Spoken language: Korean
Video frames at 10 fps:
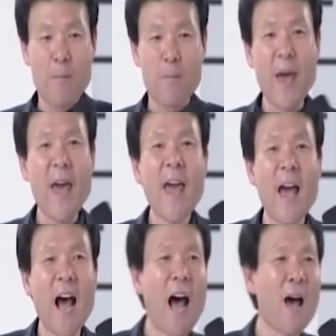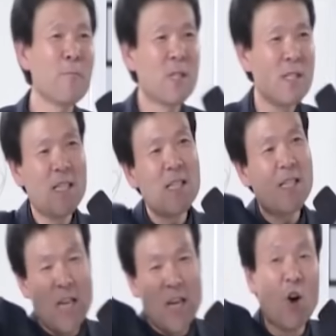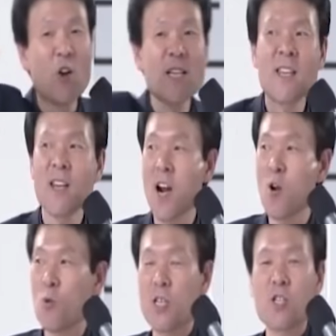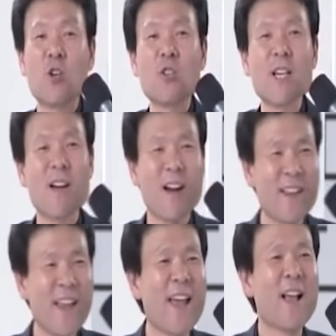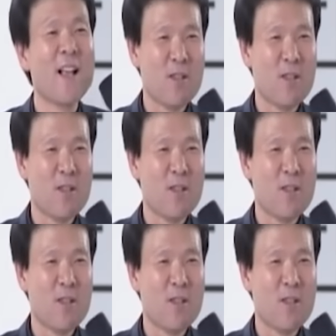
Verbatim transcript: 배, 함, 이 여산이라는 곳에 전쟁을 하는데